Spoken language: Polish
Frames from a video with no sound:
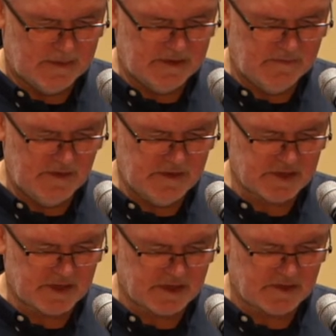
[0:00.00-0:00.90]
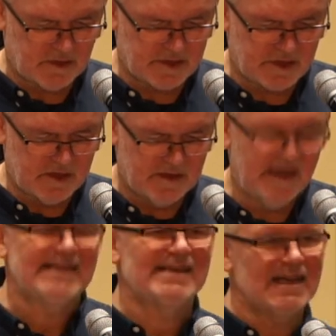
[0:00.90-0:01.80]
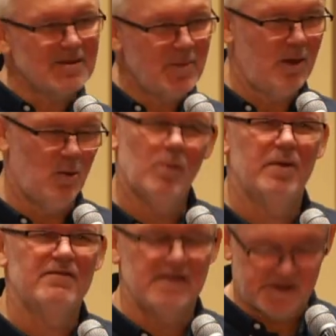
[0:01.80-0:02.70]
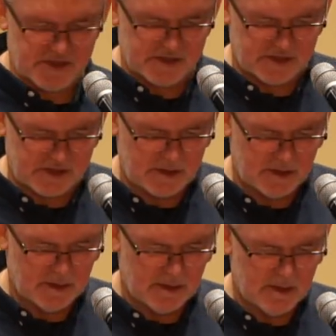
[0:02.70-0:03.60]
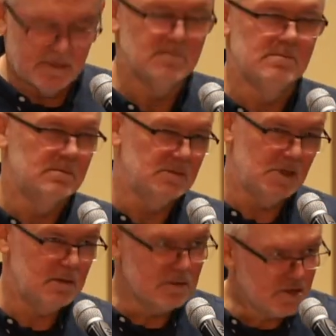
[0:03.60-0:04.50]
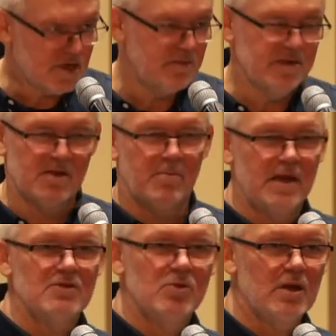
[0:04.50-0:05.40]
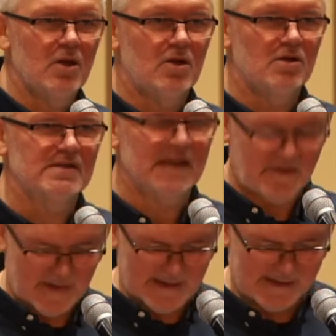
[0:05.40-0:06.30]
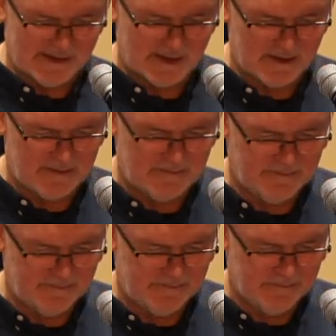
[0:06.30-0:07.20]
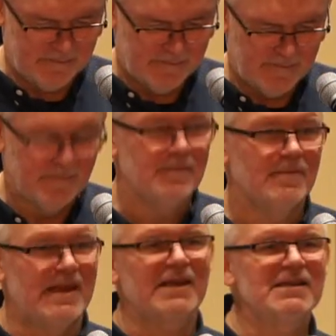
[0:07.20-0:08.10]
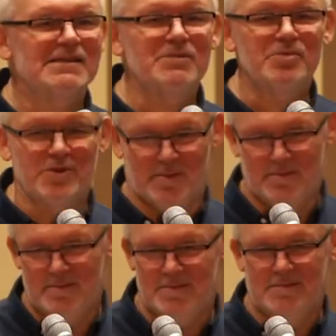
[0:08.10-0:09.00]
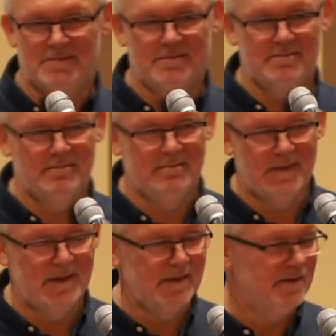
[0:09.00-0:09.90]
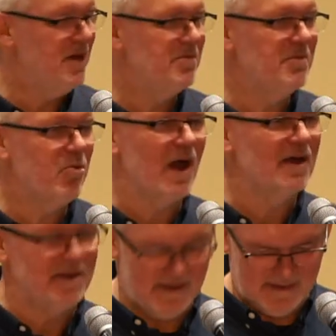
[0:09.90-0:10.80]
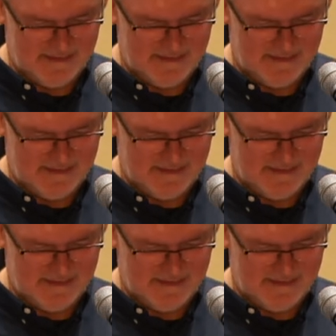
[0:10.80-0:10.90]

Gdy widzi, że ktoś nie zadbał o pewne rzeczy, no, żeby dopadły go konsekwencje. Taki symptom. Niby błahy,